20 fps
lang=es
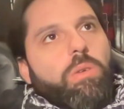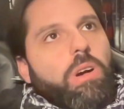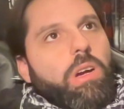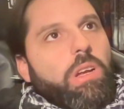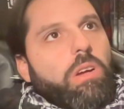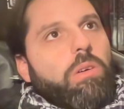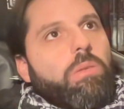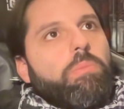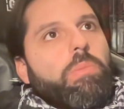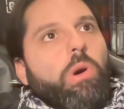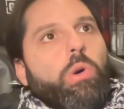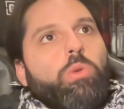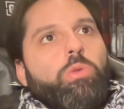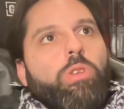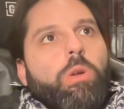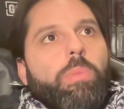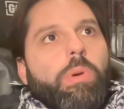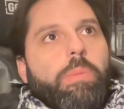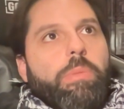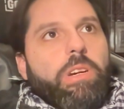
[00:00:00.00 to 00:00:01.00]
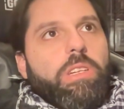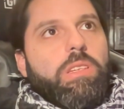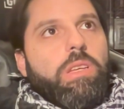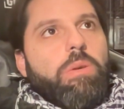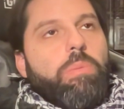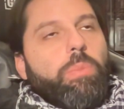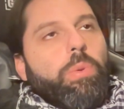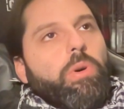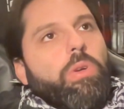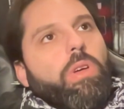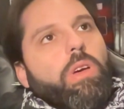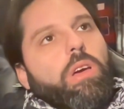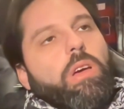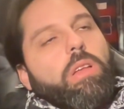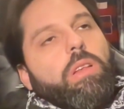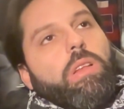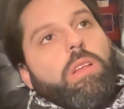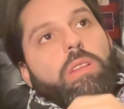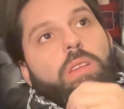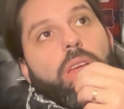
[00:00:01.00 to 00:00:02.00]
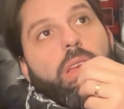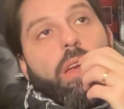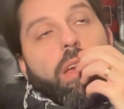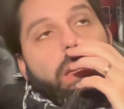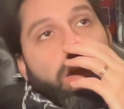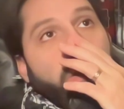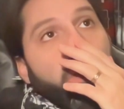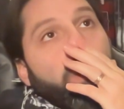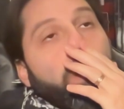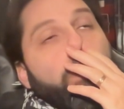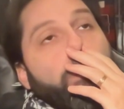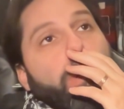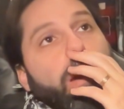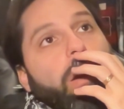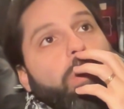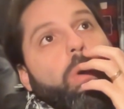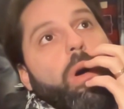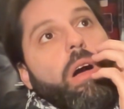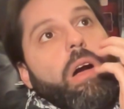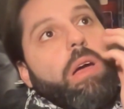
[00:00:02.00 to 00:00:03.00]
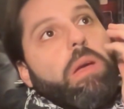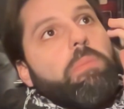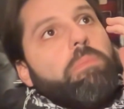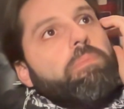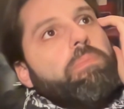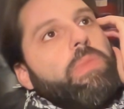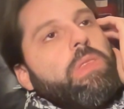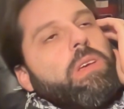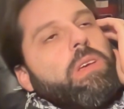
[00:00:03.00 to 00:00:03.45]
bueno, me gustó el primer tiempo de, de Tigre en Paraguay,